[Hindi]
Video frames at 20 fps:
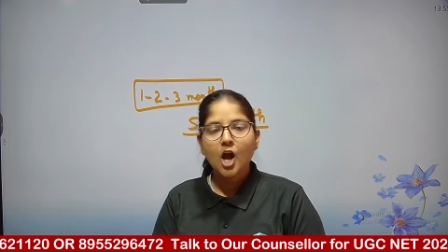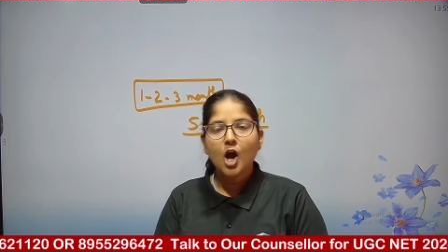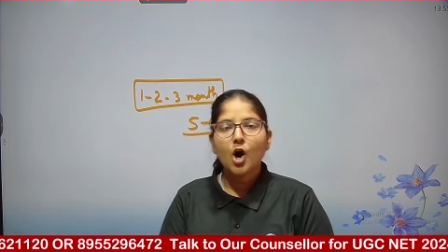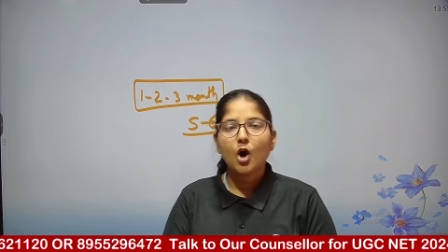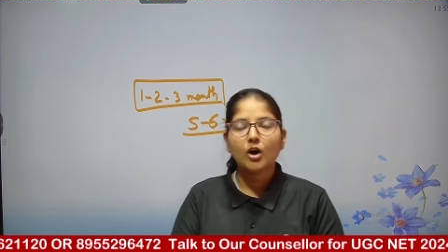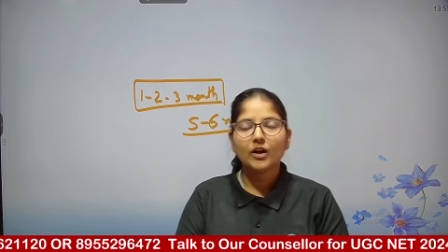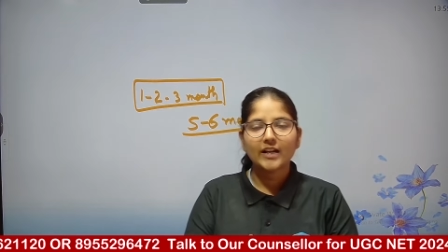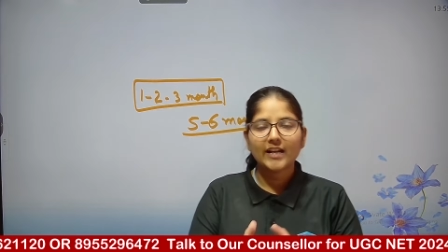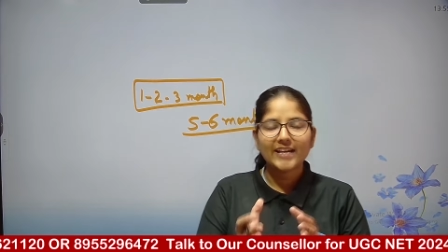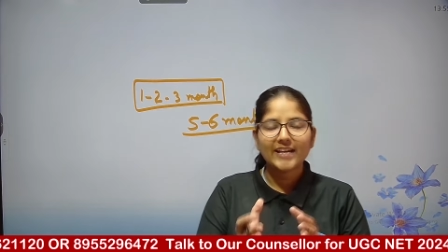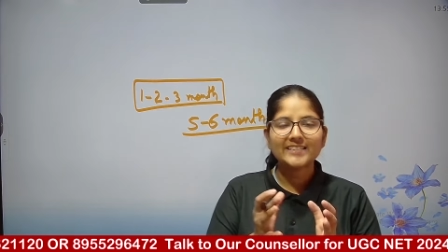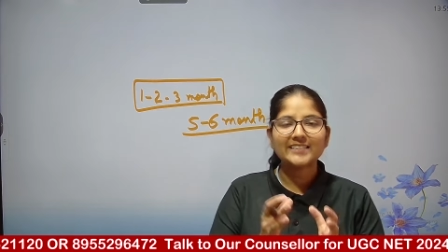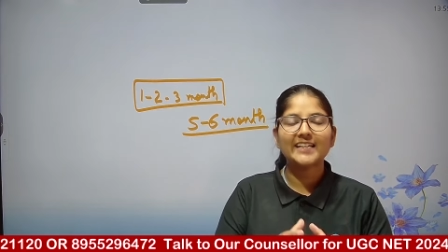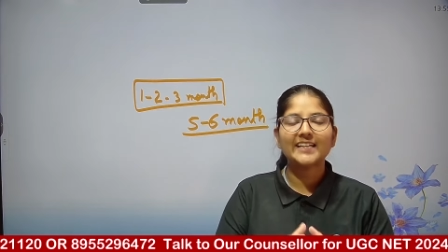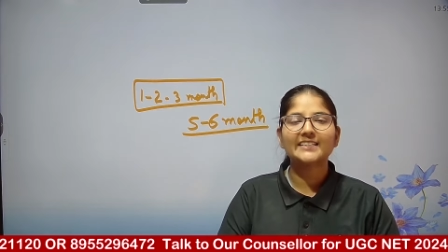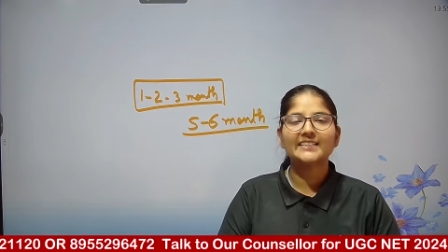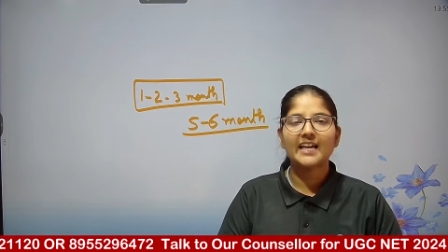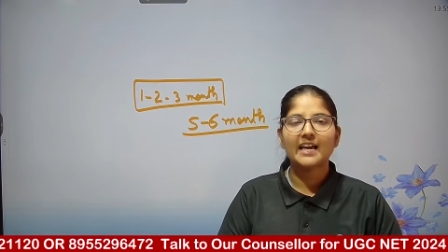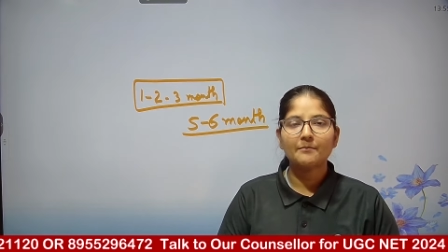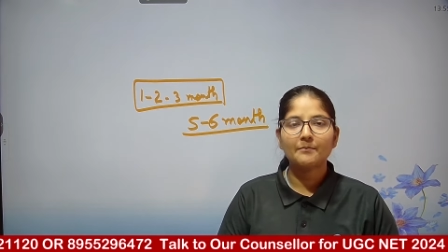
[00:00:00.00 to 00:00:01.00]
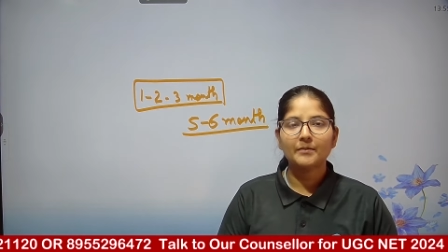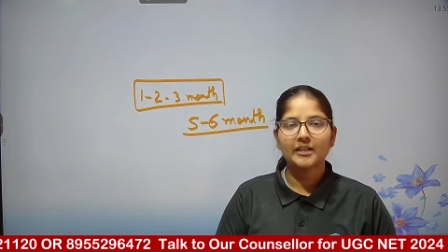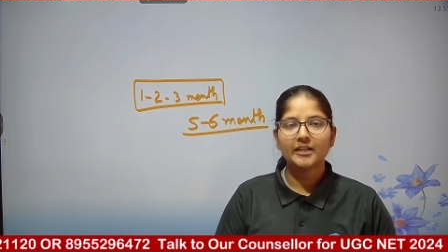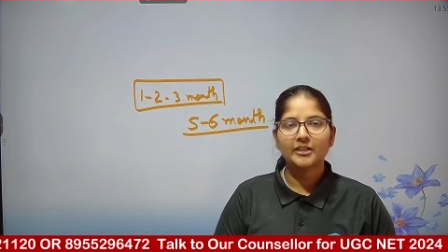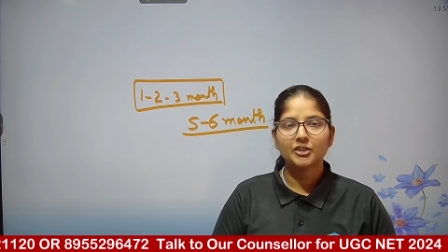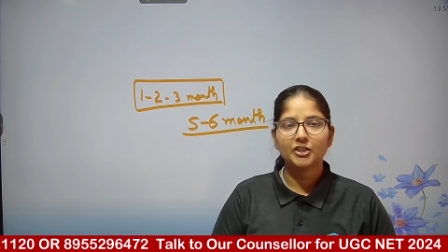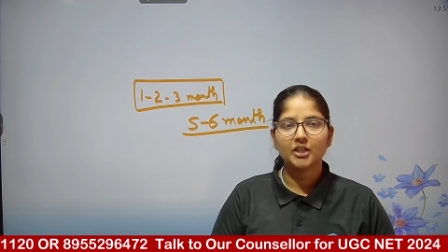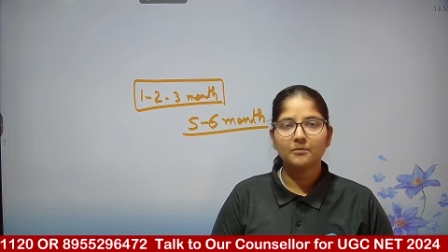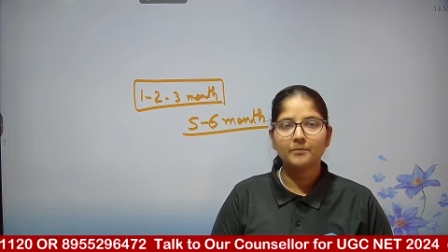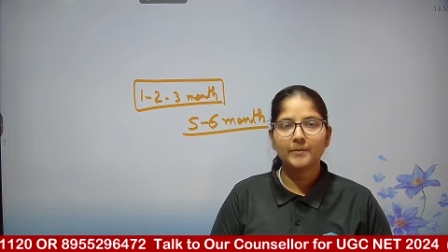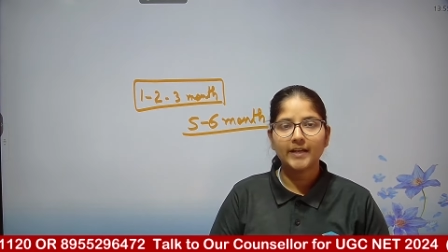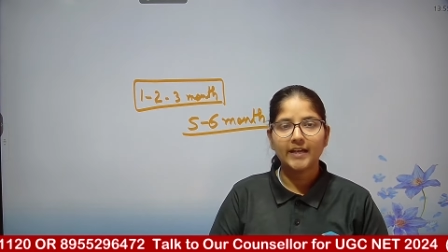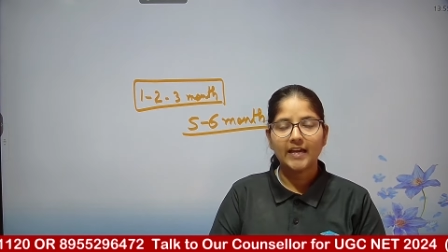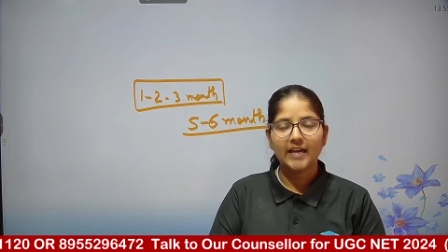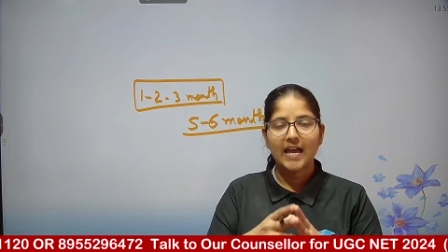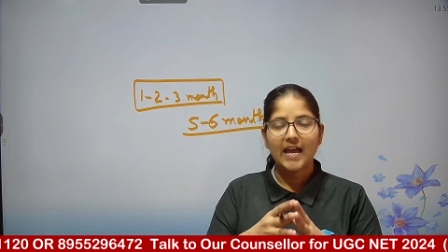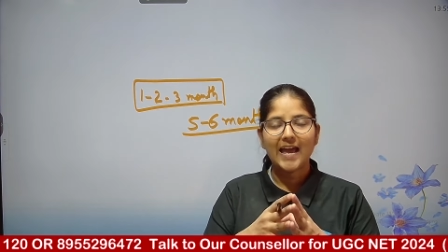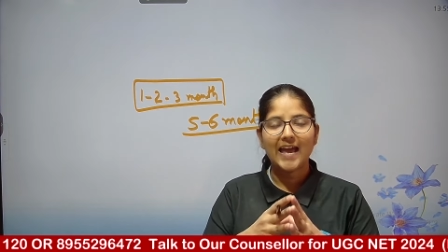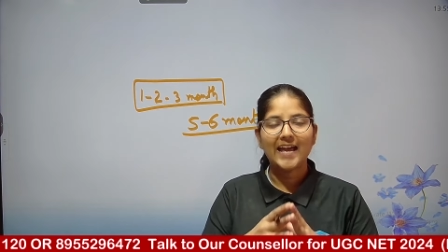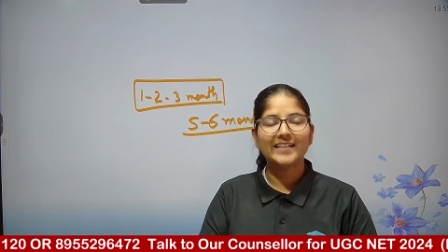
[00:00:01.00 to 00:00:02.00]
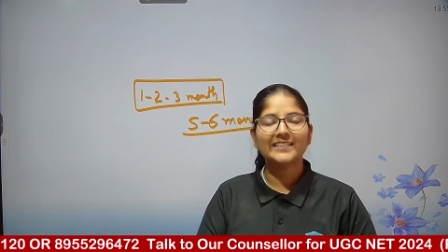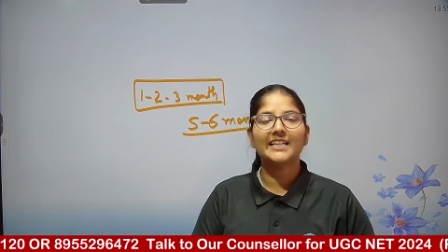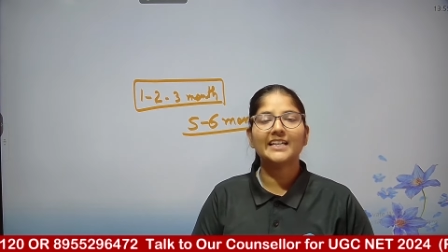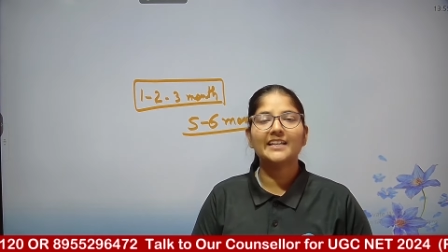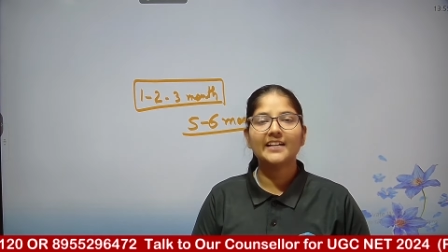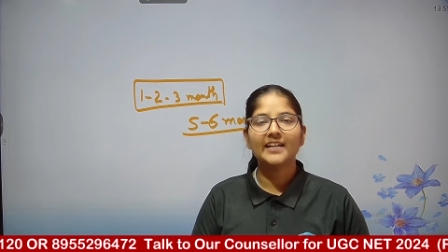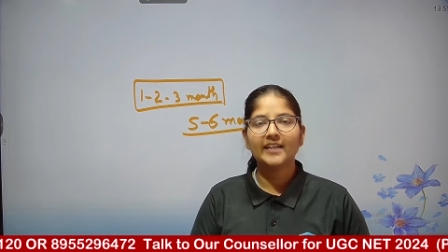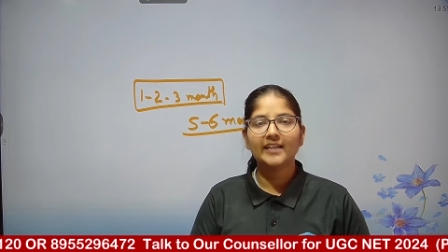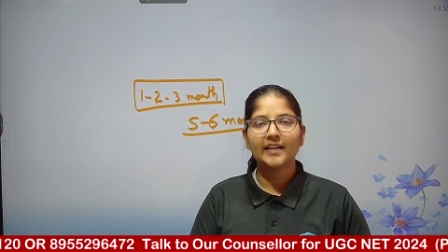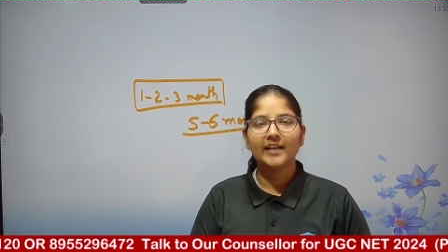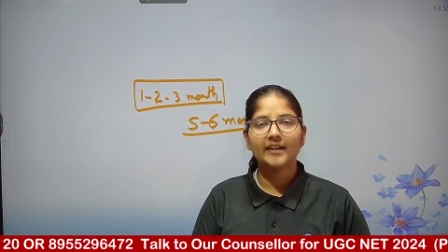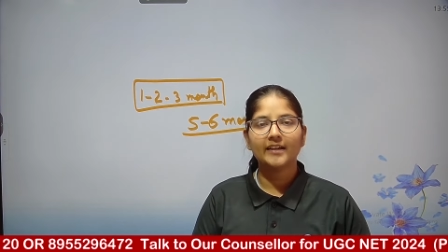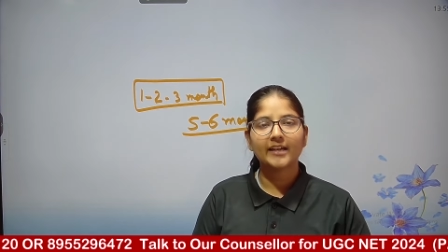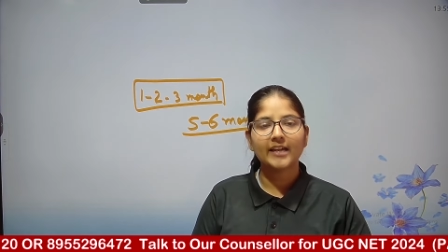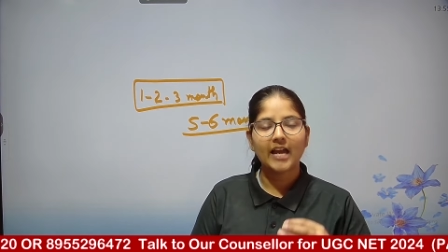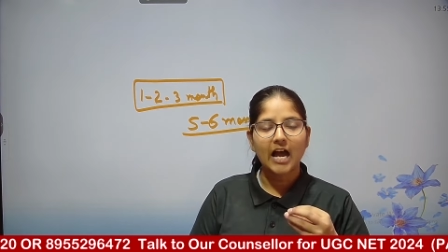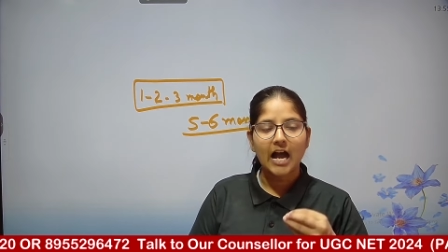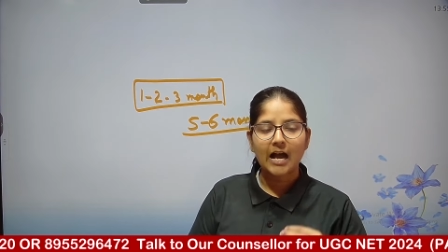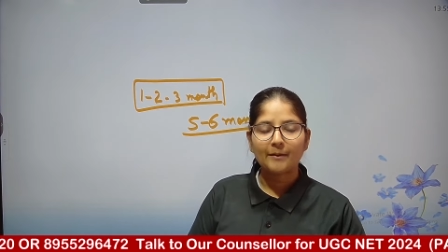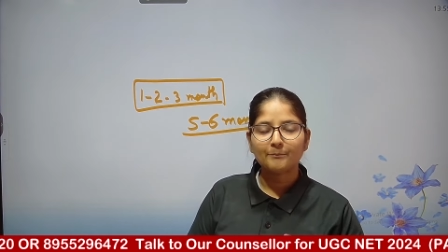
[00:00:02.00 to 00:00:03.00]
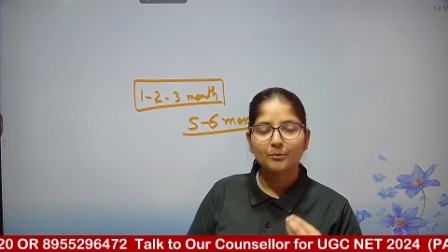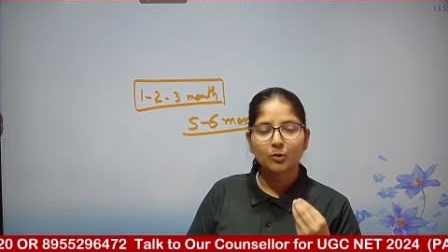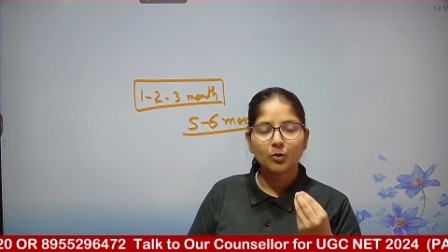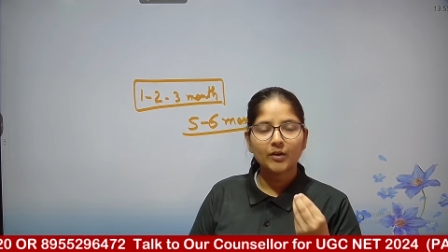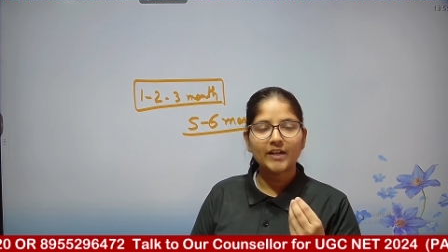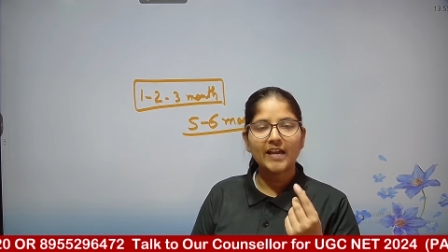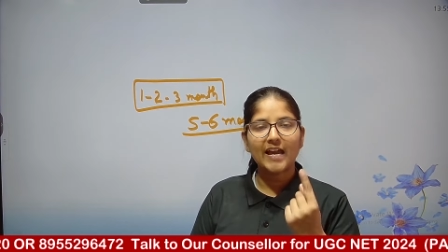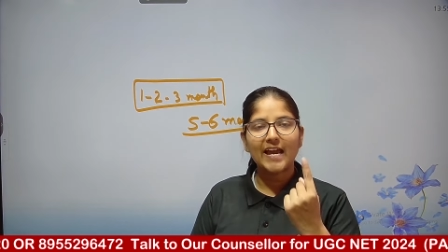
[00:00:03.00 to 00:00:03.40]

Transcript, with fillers: और इस एग्जामिनेशन में ऐसा नहीं है कि आप कोई